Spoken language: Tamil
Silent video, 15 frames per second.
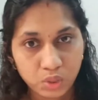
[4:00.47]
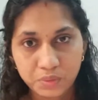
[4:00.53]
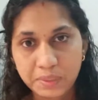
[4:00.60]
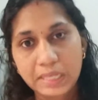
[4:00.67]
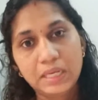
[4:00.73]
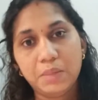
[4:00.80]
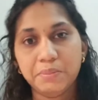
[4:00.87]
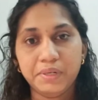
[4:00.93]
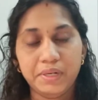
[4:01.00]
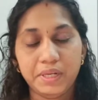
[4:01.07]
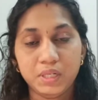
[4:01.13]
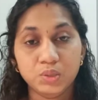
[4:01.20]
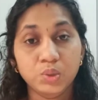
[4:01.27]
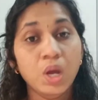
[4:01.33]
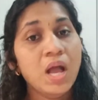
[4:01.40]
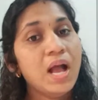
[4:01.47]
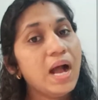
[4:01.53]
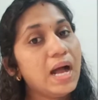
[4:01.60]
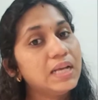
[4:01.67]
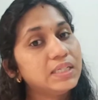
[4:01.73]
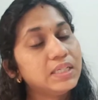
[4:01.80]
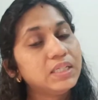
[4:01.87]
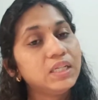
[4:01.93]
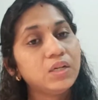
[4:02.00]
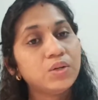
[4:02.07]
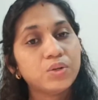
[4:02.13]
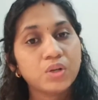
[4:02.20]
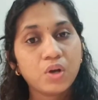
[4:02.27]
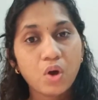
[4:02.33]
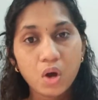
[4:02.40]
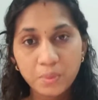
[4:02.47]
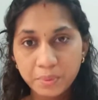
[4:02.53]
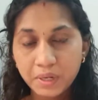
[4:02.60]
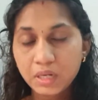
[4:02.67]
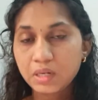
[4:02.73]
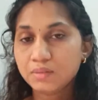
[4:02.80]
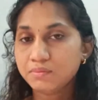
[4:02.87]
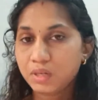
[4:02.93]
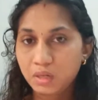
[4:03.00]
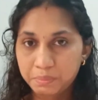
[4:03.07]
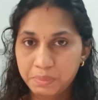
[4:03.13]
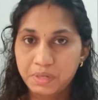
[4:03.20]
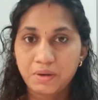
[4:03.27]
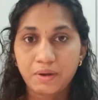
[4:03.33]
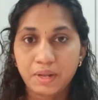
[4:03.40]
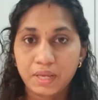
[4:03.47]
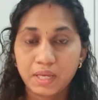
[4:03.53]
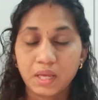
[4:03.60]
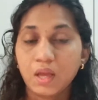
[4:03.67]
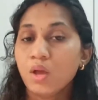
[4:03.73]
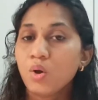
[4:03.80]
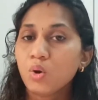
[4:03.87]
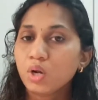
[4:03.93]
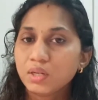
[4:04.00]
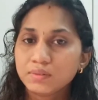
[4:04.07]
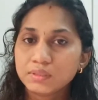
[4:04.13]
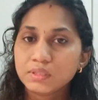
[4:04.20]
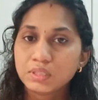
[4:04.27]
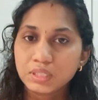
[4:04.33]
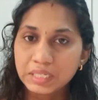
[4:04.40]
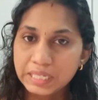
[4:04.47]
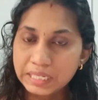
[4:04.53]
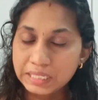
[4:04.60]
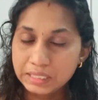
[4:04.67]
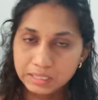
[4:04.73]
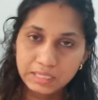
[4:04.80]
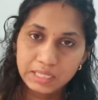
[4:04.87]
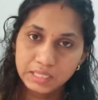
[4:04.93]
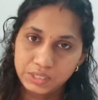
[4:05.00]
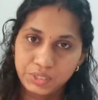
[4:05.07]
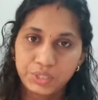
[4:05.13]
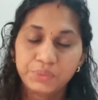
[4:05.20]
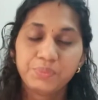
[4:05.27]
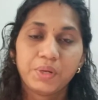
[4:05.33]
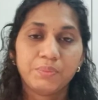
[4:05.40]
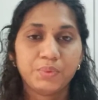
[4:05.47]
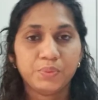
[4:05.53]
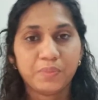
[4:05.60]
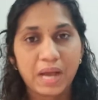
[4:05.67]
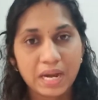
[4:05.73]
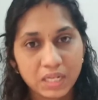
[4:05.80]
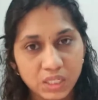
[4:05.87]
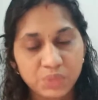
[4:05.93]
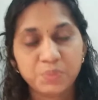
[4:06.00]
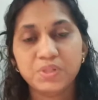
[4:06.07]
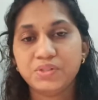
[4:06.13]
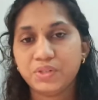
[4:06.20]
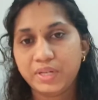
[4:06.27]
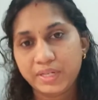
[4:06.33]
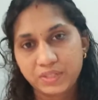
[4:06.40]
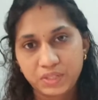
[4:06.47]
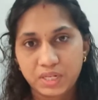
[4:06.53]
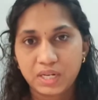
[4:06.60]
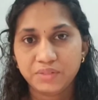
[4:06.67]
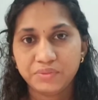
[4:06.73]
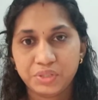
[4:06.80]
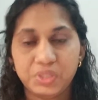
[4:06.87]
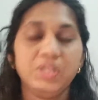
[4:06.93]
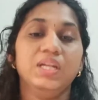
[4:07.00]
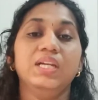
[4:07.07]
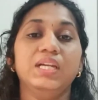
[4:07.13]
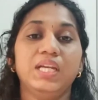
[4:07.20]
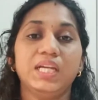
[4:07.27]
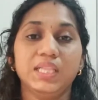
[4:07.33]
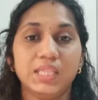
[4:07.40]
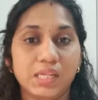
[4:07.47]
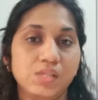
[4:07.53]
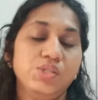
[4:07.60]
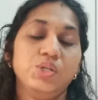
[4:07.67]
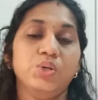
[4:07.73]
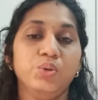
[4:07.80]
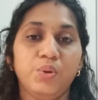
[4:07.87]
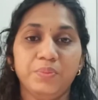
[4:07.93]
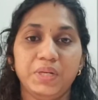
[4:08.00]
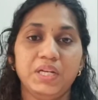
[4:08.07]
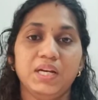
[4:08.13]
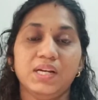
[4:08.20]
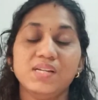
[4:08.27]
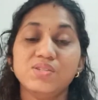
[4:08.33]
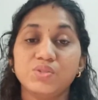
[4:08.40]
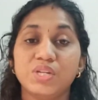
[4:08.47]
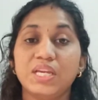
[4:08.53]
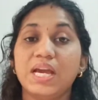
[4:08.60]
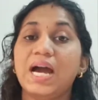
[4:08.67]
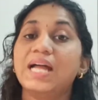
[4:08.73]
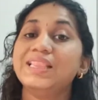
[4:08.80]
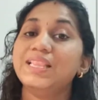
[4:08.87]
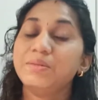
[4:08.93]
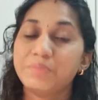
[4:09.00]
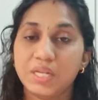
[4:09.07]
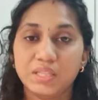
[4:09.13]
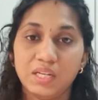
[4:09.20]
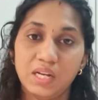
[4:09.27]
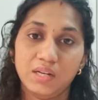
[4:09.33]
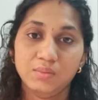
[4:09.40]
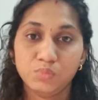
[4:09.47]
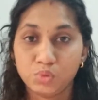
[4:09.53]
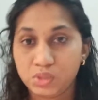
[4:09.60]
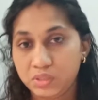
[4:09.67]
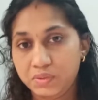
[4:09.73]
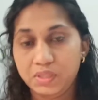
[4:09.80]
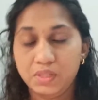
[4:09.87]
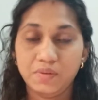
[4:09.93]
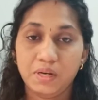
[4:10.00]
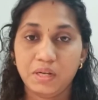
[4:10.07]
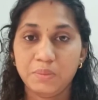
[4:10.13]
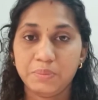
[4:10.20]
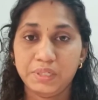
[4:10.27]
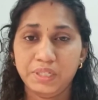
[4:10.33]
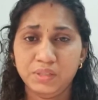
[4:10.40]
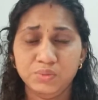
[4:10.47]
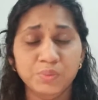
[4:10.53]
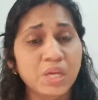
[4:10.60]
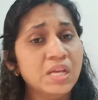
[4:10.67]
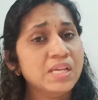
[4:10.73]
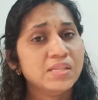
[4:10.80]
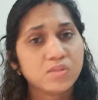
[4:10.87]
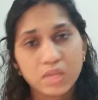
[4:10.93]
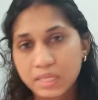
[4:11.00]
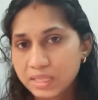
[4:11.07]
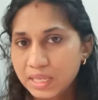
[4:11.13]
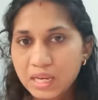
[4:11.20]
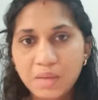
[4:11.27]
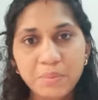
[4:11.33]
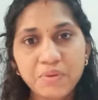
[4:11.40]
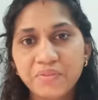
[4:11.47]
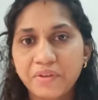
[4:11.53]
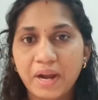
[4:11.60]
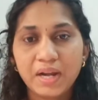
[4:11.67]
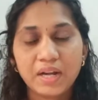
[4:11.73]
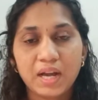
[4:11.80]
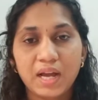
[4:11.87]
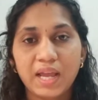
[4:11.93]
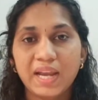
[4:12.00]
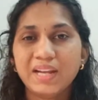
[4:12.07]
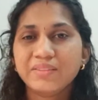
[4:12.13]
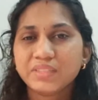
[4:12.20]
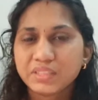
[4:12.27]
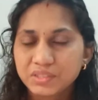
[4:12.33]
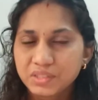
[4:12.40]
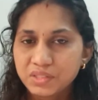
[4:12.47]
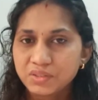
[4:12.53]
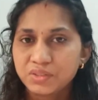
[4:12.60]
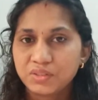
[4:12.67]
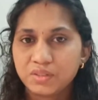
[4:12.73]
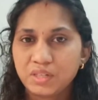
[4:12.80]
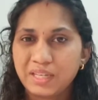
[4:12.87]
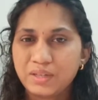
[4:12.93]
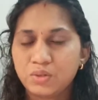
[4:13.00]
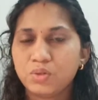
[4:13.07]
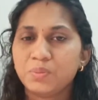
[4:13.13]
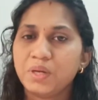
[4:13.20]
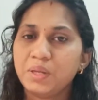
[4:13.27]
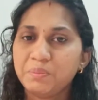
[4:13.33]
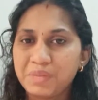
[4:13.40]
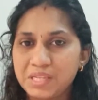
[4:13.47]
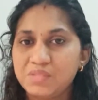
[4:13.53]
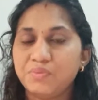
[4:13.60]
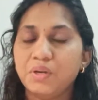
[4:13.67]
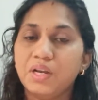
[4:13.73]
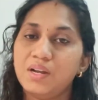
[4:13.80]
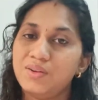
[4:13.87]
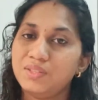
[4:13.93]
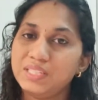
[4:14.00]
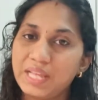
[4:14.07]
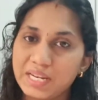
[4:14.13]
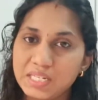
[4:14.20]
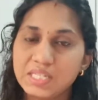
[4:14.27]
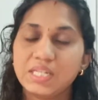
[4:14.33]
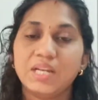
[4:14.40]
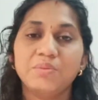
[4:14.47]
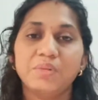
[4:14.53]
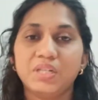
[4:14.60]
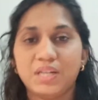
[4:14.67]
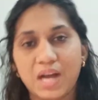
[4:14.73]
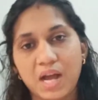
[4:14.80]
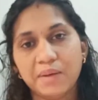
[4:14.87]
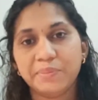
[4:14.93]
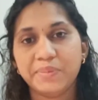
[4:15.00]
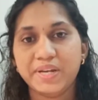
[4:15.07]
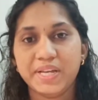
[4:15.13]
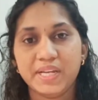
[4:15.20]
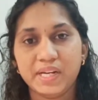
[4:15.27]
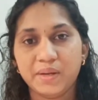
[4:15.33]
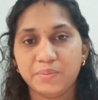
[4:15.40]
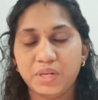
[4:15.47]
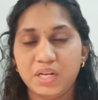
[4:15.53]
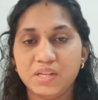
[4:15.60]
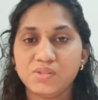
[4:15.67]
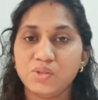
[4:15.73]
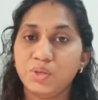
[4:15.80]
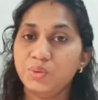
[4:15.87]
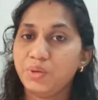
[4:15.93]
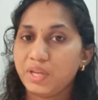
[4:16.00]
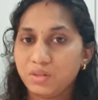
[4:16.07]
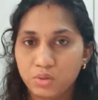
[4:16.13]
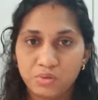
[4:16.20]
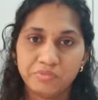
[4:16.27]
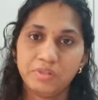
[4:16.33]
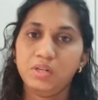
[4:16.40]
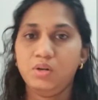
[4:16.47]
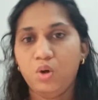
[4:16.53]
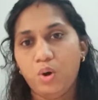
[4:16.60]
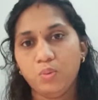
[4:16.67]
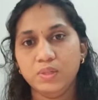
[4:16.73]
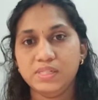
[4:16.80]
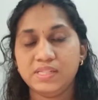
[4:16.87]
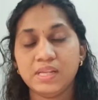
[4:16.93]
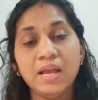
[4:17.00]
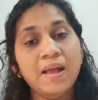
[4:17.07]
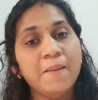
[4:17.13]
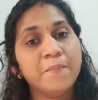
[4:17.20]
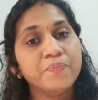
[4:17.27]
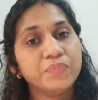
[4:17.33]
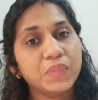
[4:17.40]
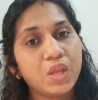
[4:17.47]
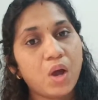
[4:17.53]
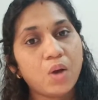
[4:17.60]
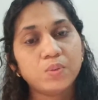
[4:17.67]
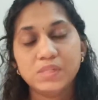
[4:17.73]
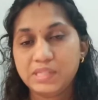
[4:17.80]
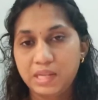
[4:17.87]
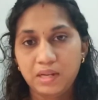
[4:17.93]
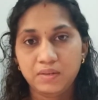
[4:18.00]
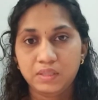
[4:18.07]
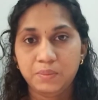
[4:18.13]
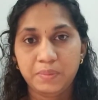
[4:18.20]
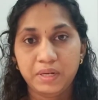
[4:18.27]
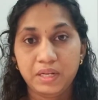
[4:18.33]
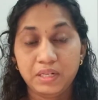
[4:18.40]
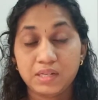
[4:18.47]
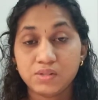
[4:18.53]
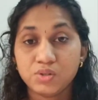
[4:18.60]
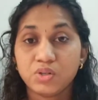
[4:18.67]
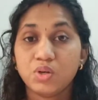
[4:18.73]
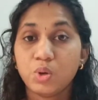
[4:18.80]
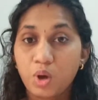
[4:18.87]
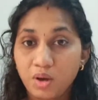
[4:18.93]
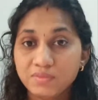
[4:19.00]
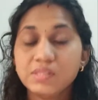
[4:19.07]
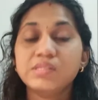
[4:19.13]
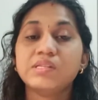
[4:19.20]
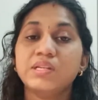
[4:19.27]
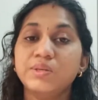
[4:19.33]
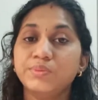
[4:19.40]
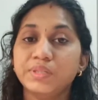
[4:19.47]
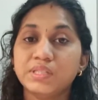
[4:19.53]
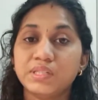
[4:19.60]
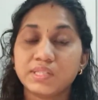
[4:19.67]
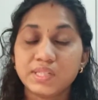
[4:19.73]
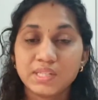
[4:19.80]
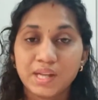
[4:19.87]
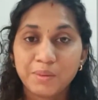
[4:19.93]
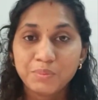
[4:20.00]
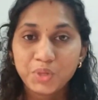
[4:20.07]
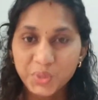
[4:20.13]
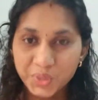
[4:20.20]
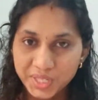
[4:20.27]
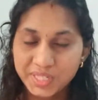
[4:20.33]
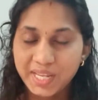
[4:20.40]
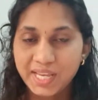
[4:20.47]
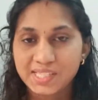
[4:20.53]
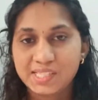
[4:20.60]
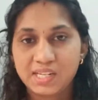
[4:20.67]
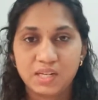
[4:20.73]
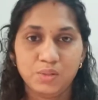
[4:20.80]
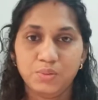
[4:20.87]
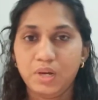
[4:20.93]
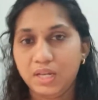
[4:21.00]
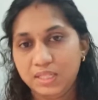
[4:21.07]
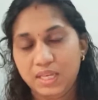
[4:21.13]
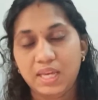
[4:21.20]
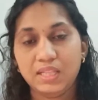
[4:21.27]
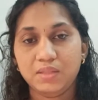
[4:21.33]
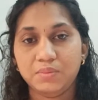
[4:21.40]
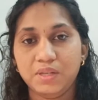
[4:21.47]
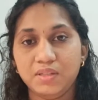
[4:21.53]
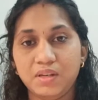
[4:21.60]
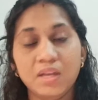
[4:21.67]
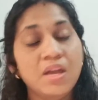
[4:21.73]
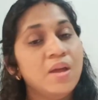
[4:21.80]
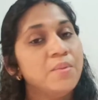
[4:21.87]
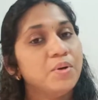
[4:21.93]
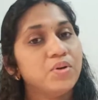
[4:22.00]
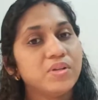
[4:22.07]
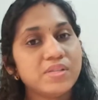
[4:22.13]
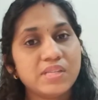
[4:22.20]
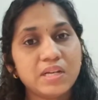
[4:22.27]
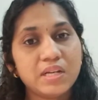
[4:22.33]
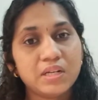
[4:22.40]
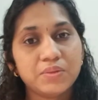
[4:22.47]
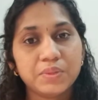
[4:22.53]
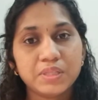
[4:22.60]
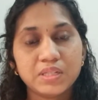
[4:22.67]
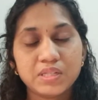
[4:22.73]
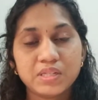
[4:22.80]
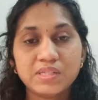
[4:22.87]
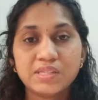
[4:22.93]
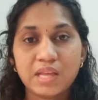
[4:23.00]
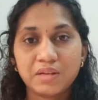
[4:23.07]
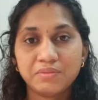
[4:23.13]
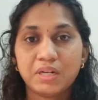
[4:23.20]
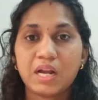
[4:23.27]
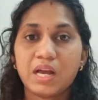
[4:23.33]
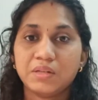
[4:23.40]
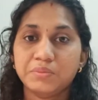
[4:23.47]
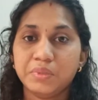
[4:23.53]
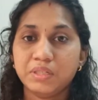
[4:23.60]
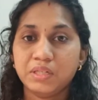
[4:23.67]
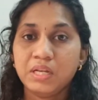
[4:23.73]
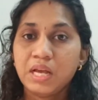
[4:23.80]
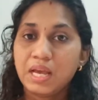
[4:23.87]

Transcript: புக்கை வாங்கி படிக்கணும் ஆல்ரெடி நீங்கள் ஒரு கார்பரேட்ல ஒர்க் பண்ணுறீங்க உங்களுக்கு வந்து ரிலீ லீடர்ஷிப் அப்புறம் மேனேஜ்மெண்ட் ரிலேட்டடான விஷயங்களை நீங்கள் தெரிஞ்சுக்கணும் அப்படின்னாக்கா ஸோ நீங்கள் அந்த மாதிரியான புக்ஸை வந்து வாங்கி படிக்கணும் ஸோ இதெல்லாமே வேண்டாம் ஏன்னா வந்துட்டு லைக் ஒரு மாதிரி பீஸ்ஃபுல்லாக நான் வந்து என்டர்டைன்மெண்ட்காக படிக்கிறேன் அப்படின்னா ஸோ யூ கேன் கோ ஃபர் நாவல்ஸ் நாவல்ஸ் எல்லாம் வந்து படிக்கலாம் ஸோ நாவல்ஸ்லயும் வந்துட்டு நம்மளோட டேஸ்ட் என்னவோ அதுக்கேற்ற மாதிரி இப்போ ஒரு சிலருக்கு வந்துட்டு செல்வராகவன்